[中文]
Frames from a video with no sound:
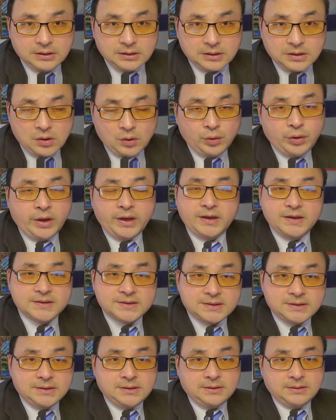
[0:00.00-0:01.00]
狗腿
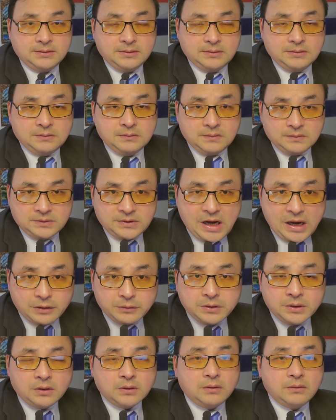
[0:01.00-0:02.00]
子，戴
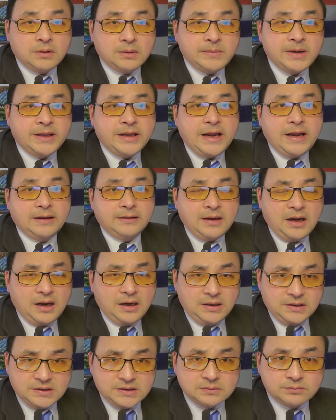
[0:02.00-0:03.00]
鱼猴王八蛋，
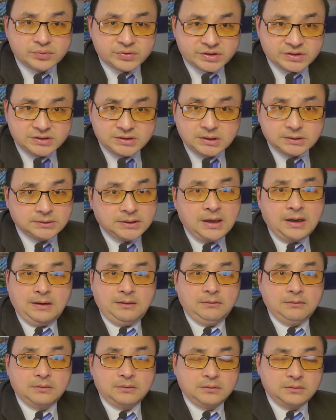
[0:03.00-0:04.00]
他已经不是人
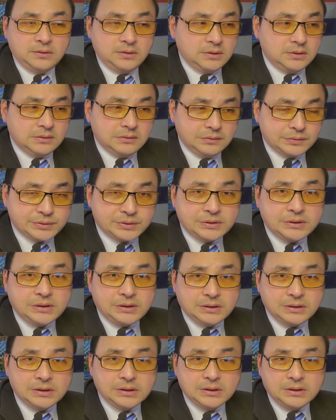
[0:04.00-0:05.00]
了。呃，我觉
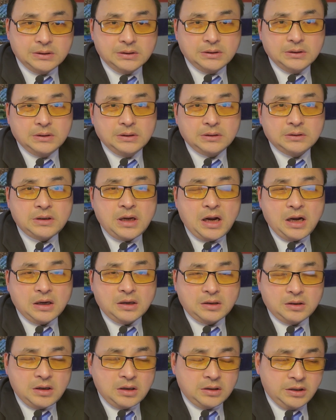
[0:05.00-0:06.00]
得他
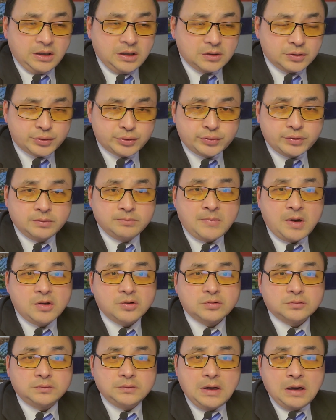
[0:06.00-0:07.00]
跟那个损毛
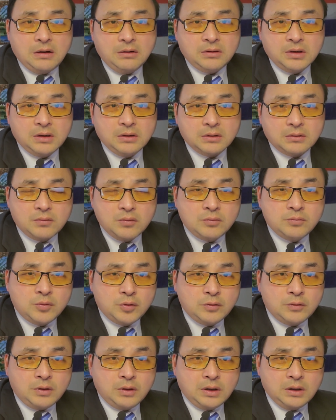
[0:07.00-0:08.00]
宗老二的郭沫
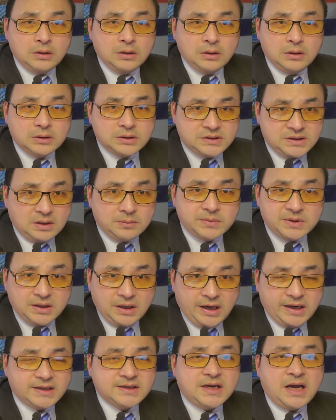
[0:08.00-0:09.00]
若相比
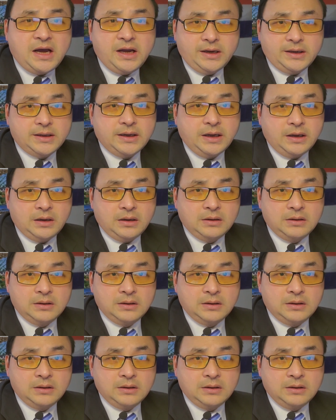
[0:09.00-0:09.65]
还差一点，